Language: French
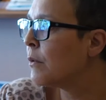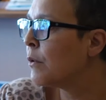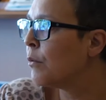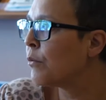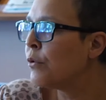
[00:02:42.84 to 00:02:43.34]

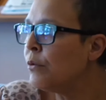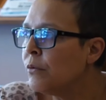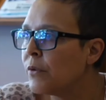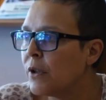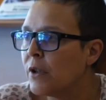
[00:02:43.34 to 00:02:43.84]
que l'on
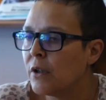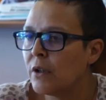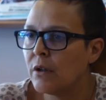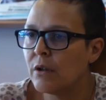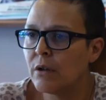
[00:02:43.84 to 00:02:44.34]
trouve,
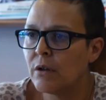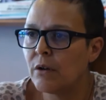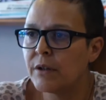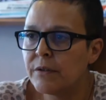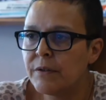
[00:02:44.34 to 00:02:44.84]

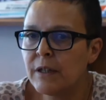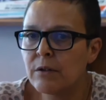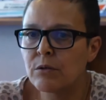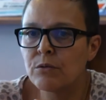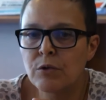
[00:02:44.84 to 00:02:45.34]
en effet,
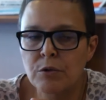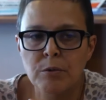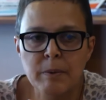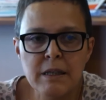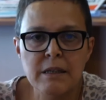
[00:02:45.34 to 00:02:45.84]
dans toute
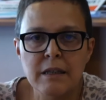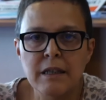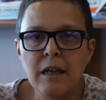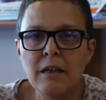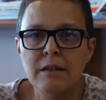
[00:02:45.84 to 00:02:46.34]
entreprise, il
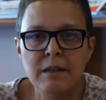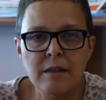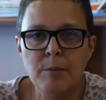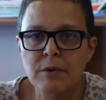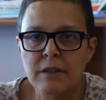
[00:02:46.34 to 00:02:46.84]
y a
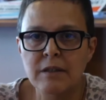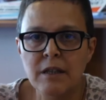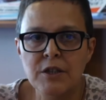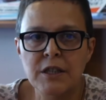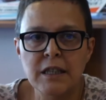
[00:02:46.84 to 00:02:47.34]
des
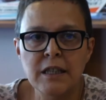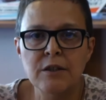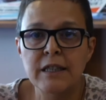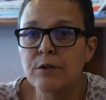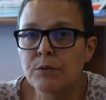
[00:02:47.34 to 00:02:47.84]
apprentissages
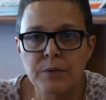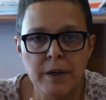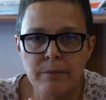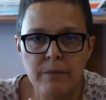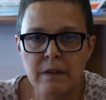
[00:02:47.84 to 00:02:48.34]
qui sont
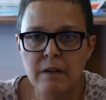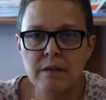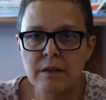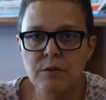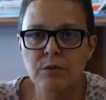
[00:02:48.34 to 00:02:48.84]
faits. Ça,
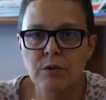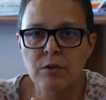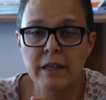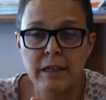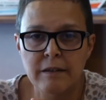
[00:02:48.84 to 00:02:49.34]
c'est une
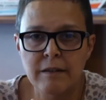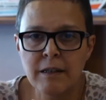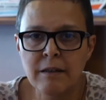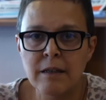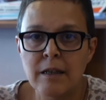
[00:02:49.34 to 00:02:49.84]

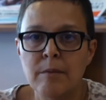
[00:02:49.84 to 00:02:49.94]
réalité.